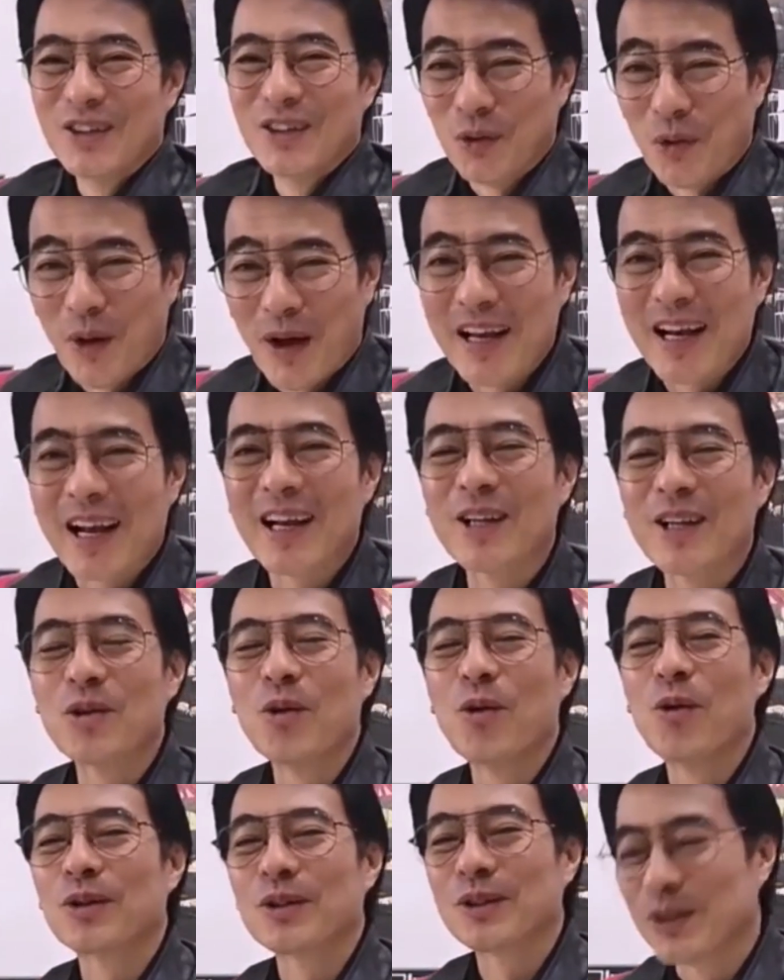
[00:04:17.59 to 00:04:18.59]
ซวยอีกแล้ว
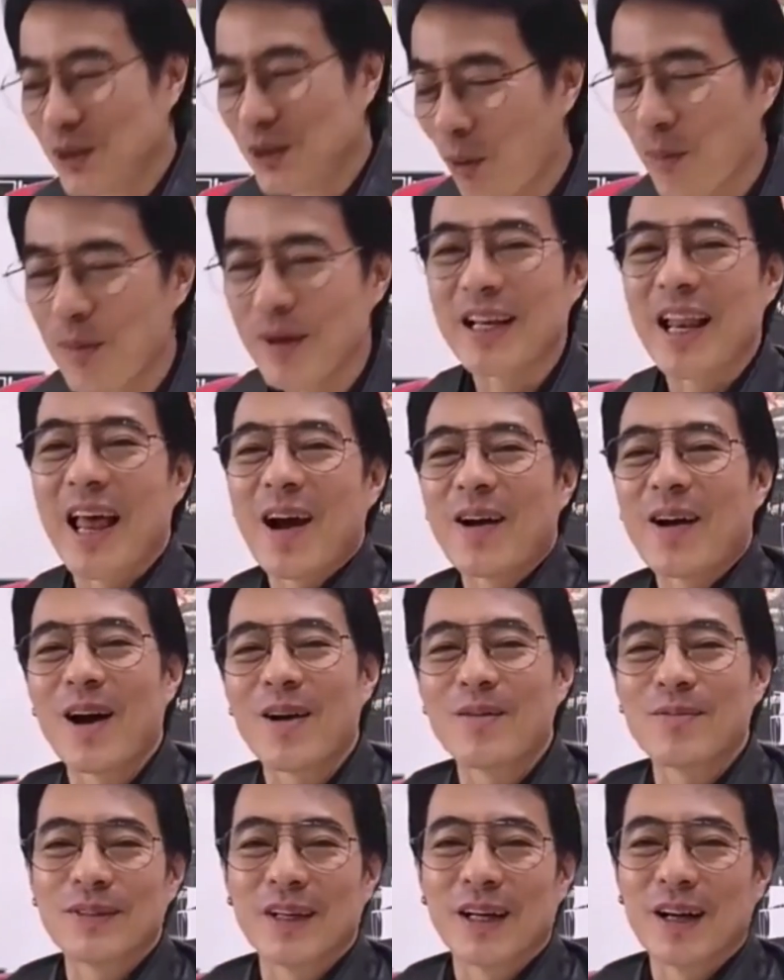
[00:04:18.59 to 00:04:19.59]
ถูกยุบอีกแล้วค
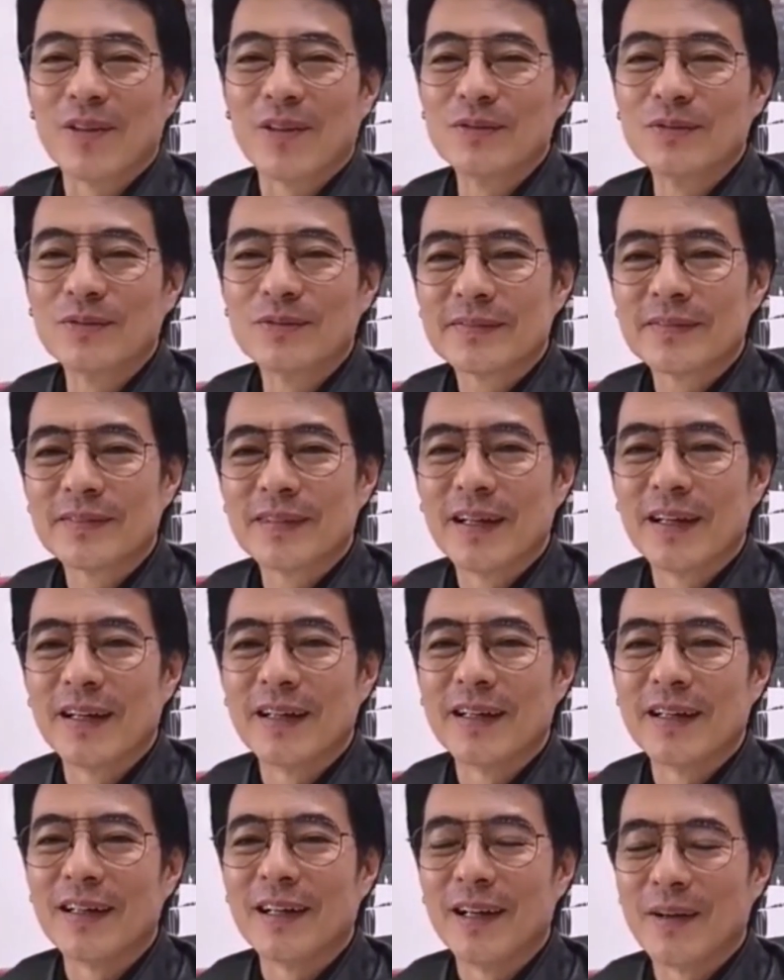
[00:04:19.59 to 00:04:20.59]
รับนะครับเอ
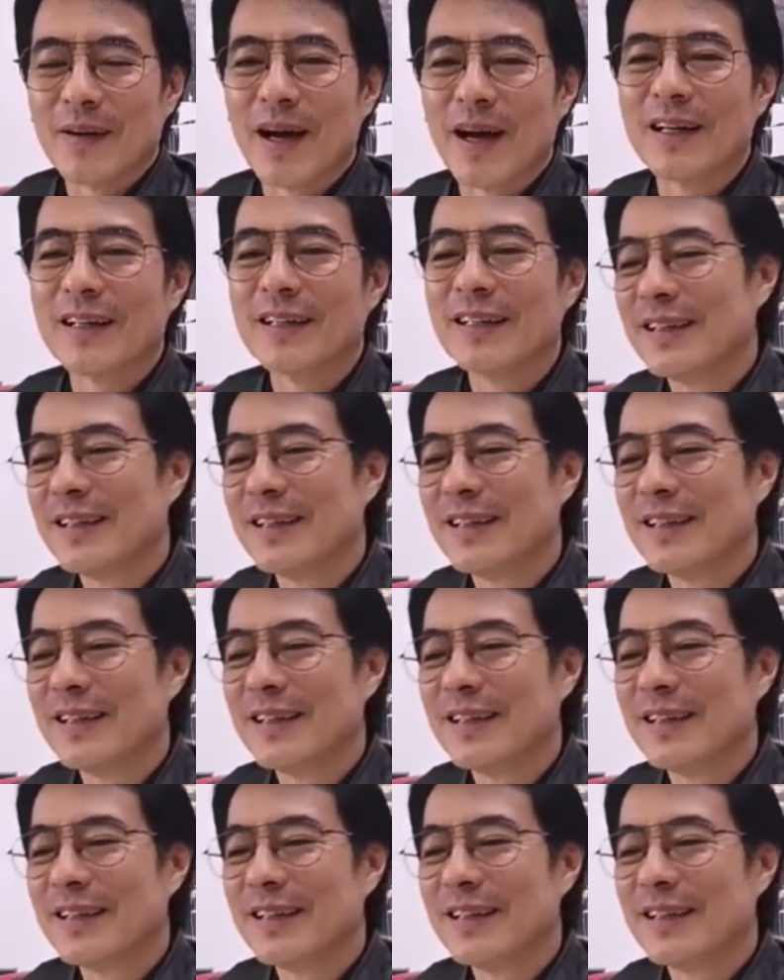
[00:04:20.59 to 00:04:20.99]
อใช่ไหม